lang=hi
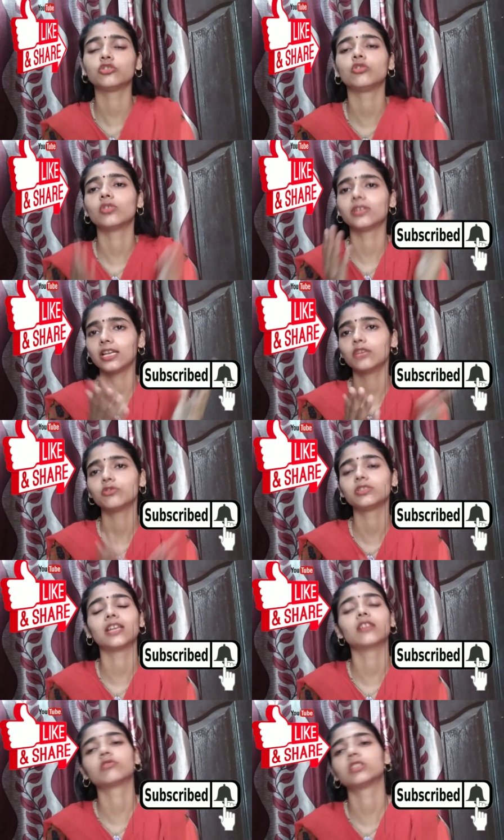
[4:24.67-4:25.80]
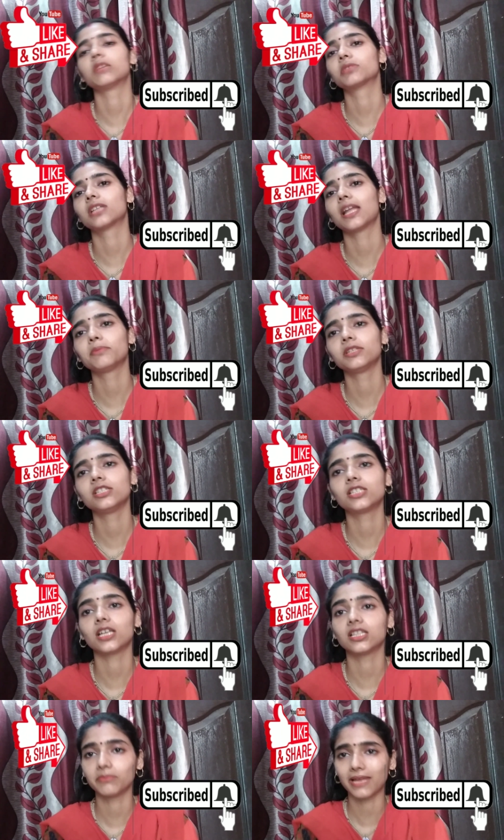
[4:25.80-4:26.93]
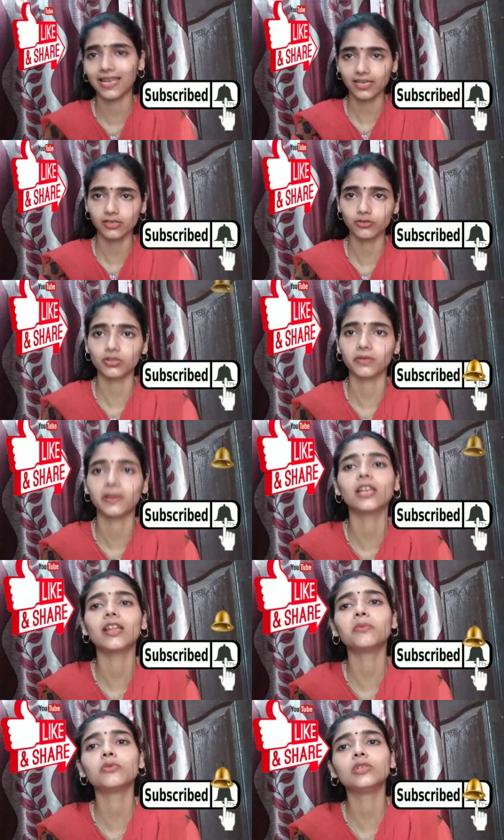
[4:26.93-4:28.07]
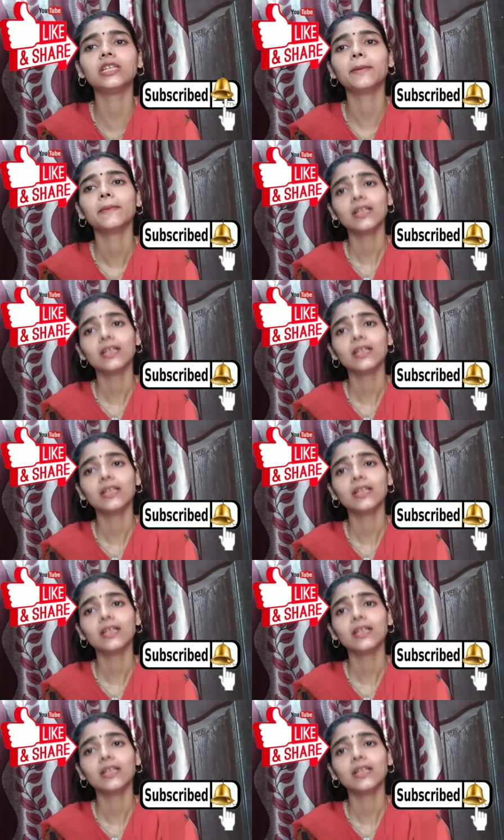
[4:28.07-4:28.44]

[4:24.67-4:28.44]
जो लोग नए हो चैनल को सब्सक्राइब कीजिए साथ ही बेल आइकन को दबाना नहीं भूलिए